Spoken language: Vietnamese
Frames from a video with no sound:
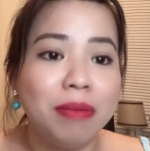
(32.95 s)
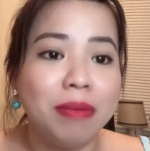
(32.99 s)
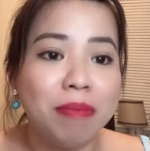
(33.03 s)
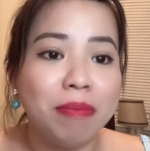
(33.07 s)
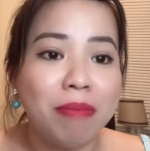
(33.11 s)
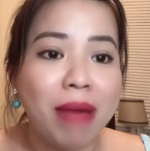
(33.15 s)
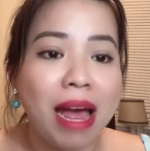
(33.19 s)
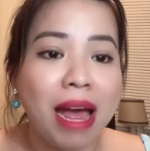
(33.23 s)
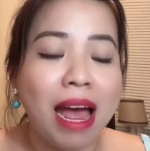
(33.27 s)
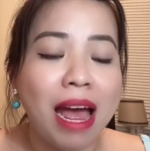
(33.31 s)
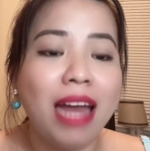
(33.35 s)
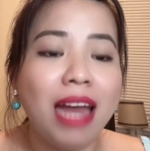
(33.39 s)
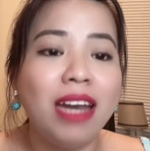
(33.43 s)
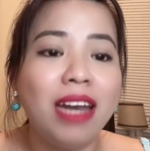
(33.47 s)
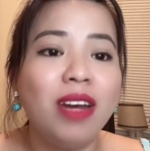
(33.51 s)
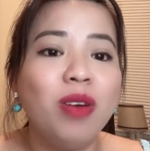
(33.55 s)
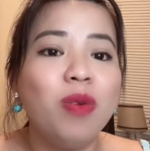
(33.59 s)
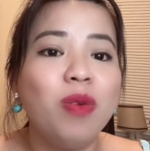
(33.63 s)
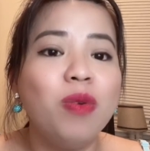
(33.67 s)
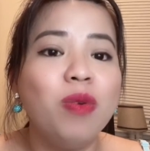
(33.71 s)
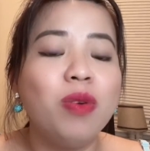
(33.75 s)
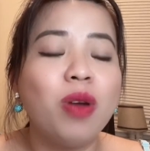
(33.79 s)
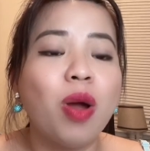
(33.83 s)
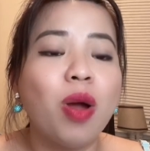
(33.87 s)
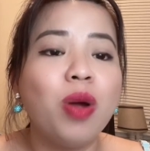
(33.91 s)
mà anh
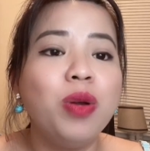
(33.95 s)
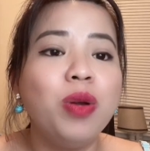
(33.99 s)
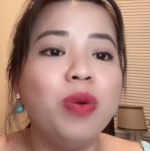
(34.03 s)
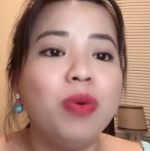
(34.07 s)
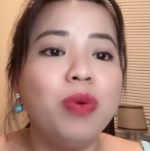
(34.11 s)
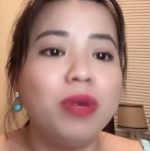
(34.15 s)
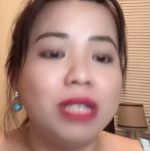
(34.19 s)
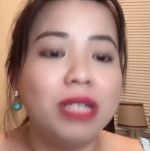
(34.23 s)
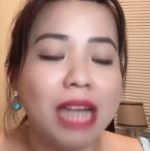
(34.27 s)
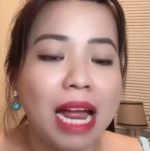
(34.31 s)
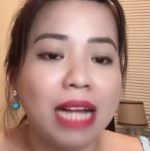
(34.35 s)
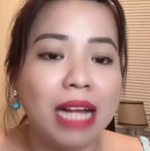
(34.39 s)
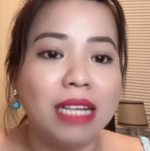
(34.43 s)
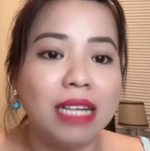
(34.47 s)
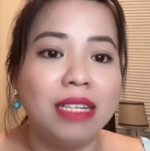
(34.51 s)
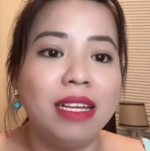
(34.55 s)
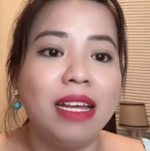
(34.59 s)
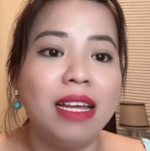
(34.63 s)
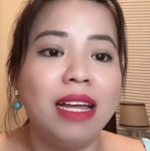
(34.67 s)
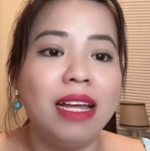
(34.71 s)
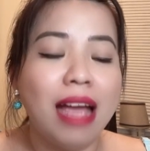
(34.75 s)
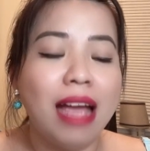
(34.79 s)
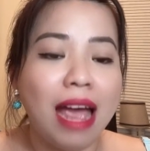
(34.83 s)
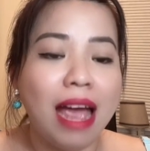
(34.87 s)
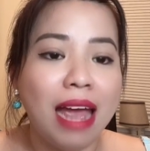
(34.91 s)
luôn nói đùa rằng
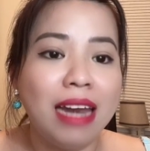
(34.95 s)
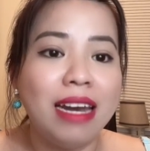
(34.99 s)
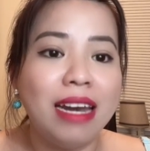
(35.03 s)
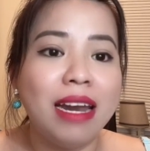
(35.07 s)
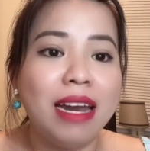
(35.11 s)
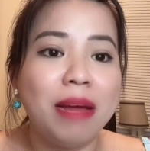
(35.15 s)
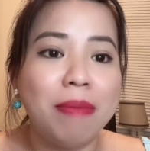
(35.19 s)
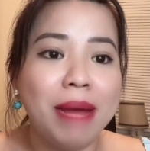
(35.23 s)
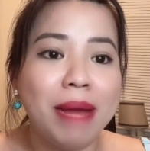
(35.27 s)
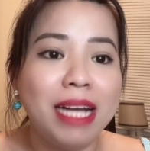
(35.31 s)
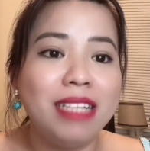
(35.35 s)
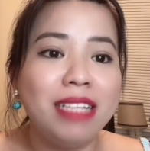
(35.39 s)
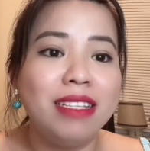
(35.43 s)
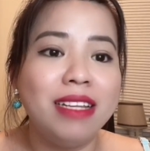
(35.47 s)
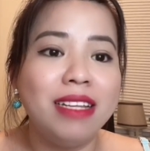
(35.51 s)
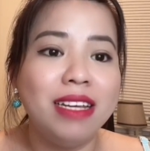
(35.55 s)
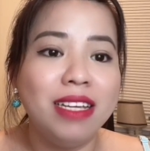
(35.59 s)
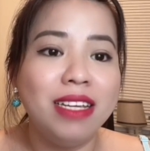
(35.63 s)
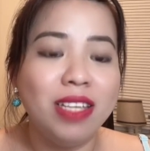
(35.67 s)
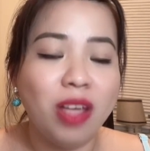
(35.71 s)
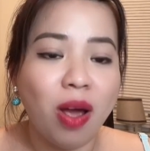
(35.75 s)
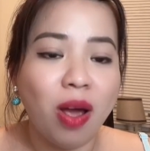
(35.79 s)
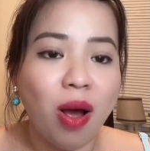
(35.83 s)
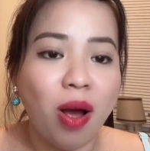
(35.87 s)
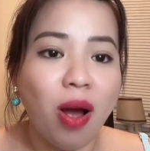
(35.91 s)
anh là bác
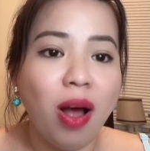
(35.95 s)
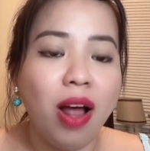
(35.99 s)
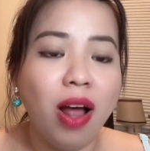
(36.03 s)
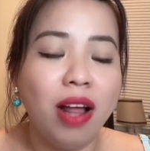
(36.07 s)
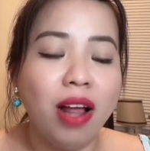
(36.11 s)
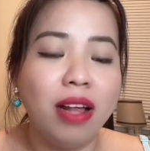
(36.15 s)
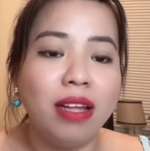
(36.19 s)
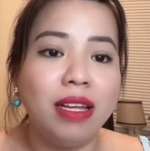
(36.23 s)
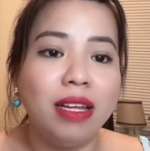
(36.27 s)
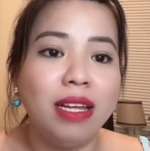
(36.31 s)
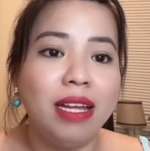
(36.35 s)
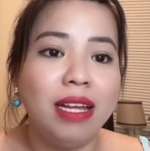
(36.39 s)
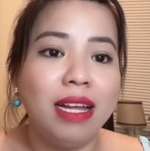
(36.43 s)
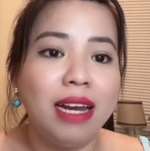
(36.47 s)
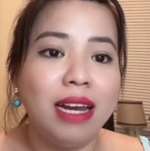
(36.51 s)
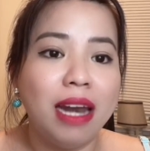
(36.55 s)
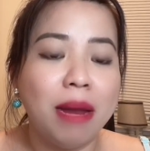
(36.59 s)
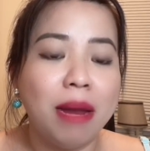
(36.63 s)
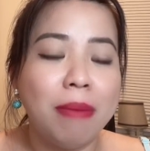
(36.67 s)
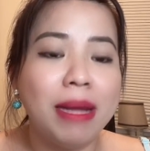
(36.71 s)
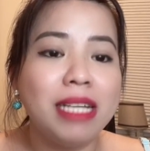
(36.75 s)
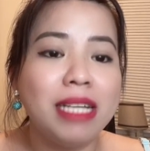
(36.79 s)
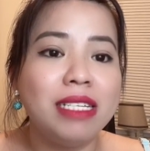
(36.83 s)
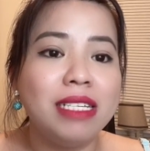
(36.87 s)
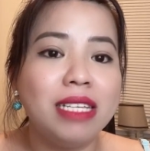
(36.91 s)
sĩ chó
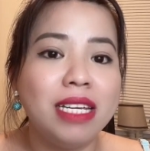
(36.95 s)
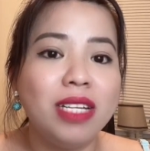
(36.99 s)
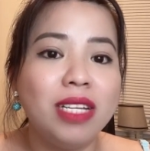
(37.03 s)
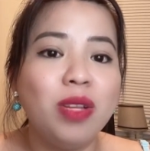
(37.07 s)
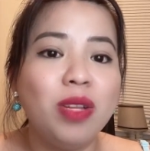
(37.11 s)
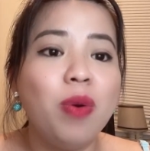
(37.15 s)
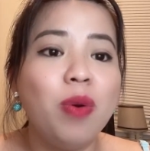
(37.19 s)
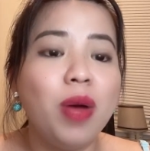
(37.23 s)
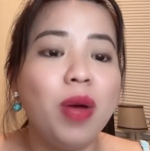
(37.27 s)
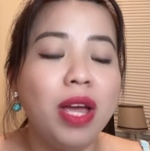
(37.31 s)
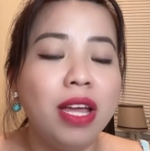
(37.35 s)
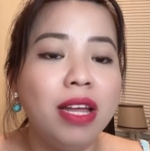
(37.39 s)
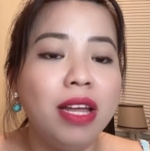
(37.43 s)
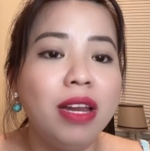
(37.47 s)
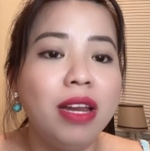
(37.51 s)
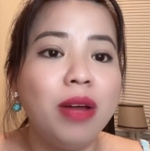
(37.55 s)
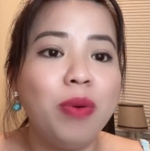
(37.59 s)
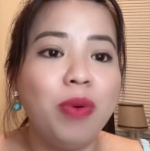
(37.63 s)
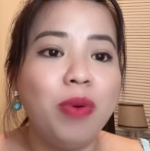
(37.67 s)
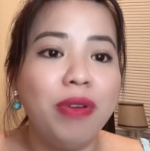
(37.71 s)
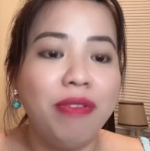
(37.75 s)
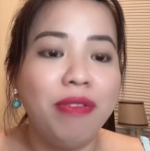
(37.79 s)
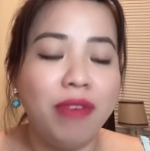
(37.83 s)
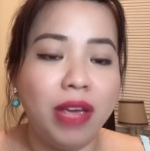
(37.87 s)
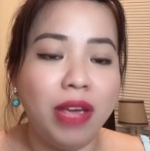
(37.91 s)
là bác sĩ thú y đó
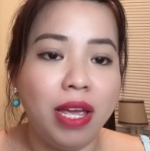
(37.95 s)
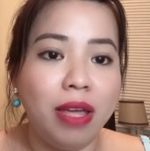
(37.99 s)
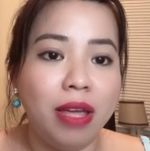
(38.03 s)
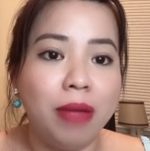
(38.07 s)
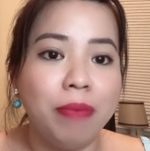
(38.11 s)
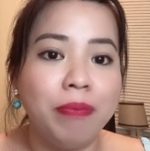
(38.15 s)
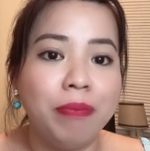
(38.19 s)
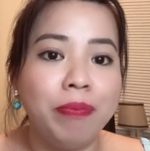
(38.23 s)
quý vị